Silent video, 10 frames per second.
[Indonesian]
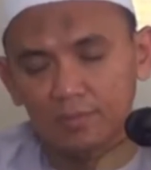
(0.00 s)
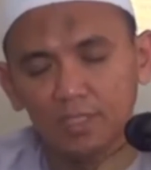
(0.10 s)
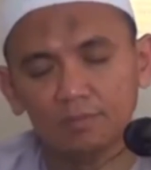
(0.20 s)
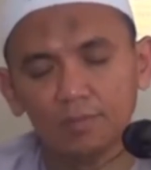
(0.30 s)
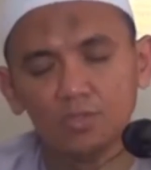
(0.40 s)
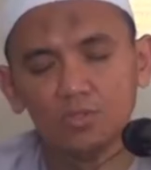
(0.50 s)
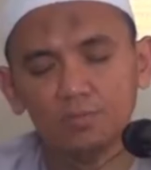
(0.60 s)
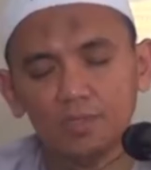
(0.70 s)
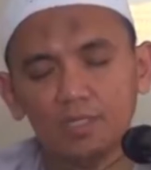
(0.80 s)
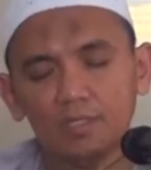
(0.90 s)
Dan
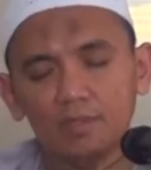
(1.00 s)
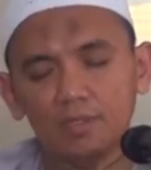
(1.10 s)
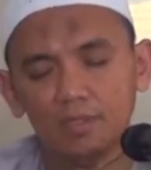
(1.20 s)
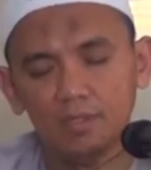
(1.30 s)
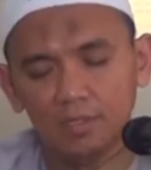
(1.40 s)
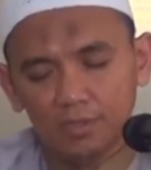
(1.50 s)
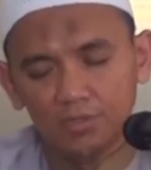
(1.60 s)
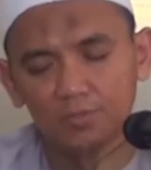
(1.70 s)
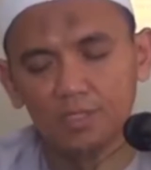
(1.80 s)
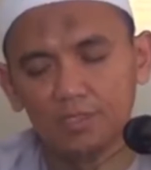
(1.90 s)
perjumpaan kepada Allah
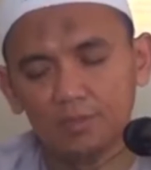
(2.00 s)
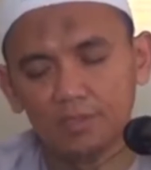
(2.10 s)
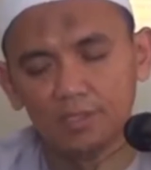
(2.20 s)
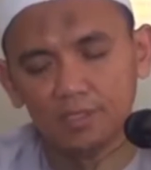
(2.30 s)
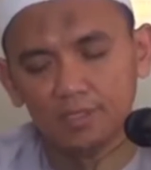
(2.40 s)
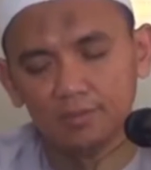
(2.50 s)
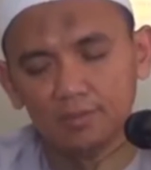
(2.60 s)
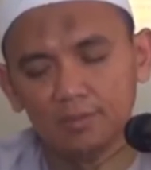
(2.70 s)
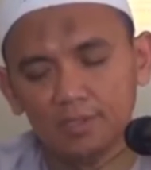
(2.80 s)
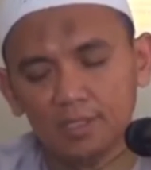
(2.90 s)
Subhanahu wa taala
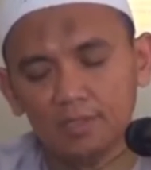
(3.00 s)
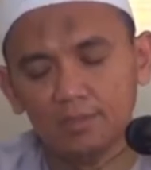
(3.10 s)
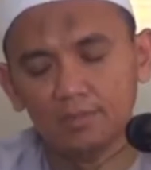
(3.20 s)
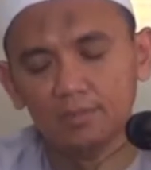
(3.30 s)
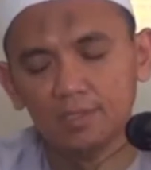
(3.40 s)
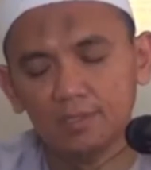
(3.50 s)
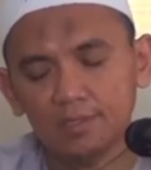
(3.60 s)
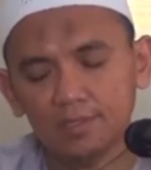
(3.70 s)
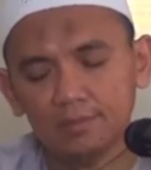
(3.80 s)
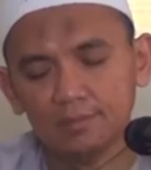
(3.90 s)
itu kerinduan
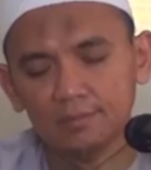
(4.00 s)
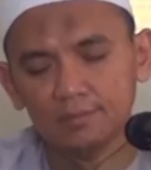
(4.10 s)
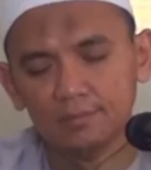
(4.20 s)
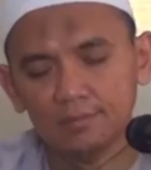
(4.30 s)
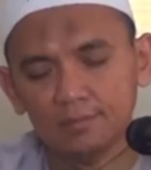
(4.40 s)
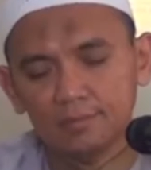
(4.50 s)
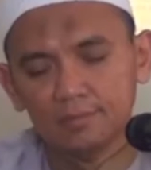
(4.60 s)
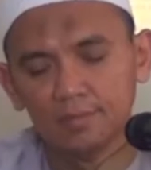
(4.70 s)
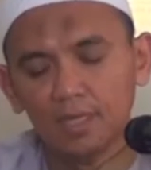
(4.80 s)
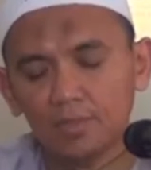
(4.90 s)
yang
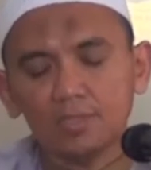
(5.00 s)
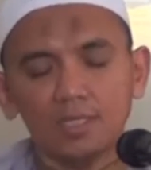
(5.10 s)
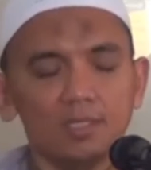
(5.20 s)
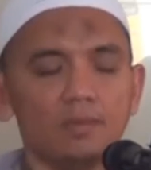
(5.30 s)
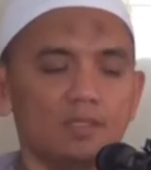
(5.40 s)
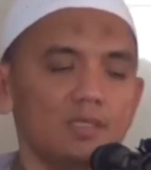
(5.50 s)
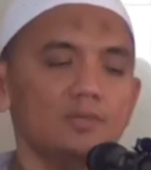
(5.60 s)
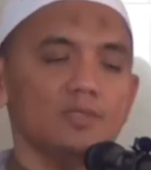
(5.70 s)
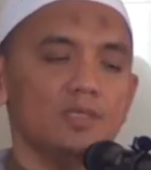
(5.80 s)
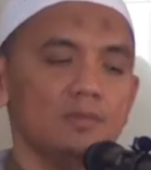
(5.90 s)
harus ada pada
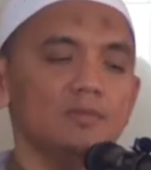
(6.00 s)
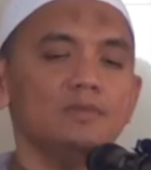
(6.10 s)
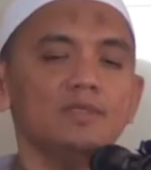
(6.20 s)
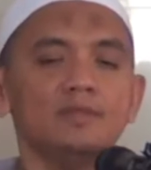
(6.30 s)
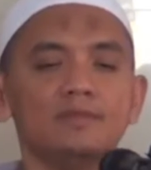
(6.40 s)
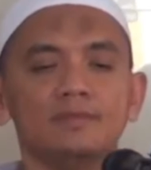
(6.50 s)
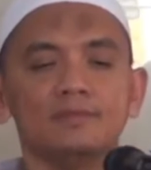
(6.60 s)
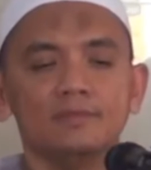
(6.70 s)
tiap seorang mukmin.